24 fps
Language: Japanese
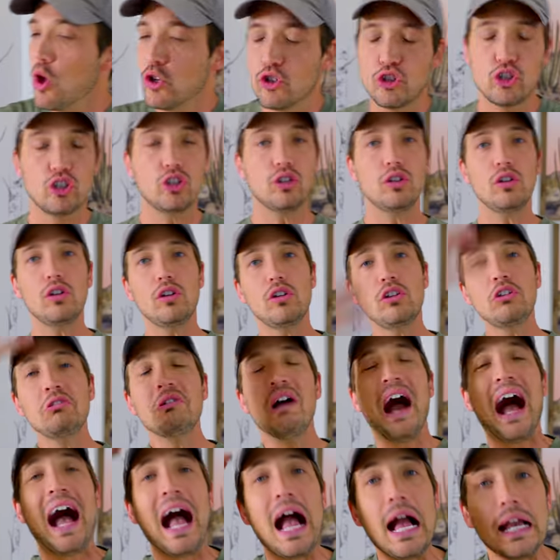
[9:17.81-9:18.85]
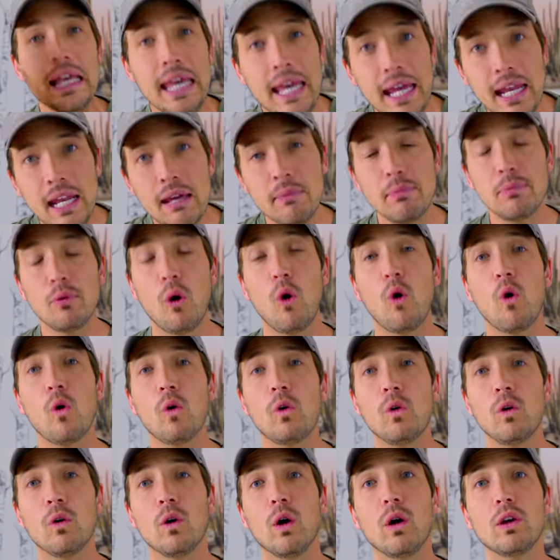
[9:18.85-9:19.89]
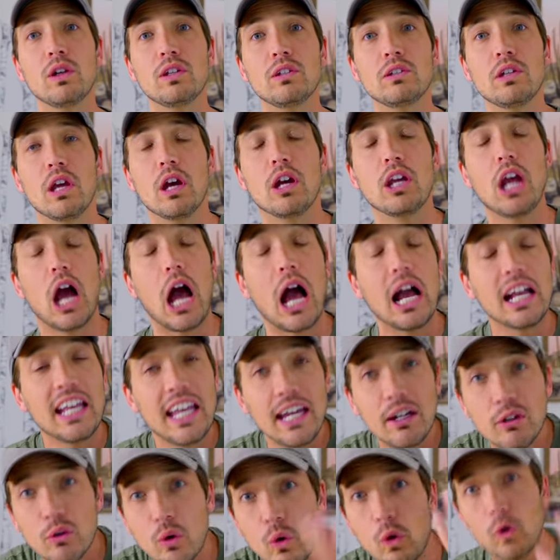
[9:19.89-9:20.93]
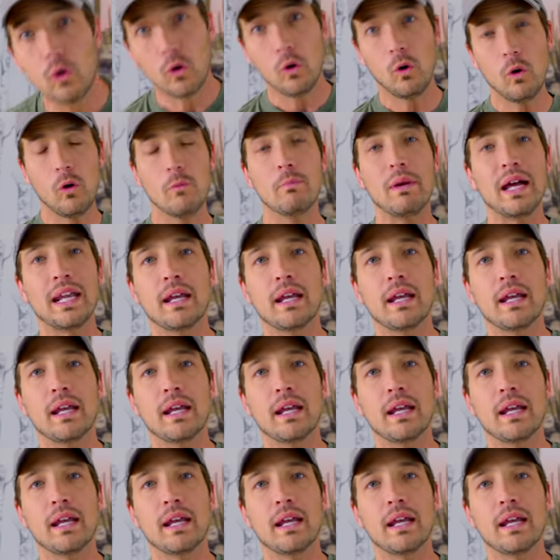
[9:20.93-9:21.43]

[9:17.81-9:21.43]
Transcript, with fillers: 収入上げれる方法、上げる方法を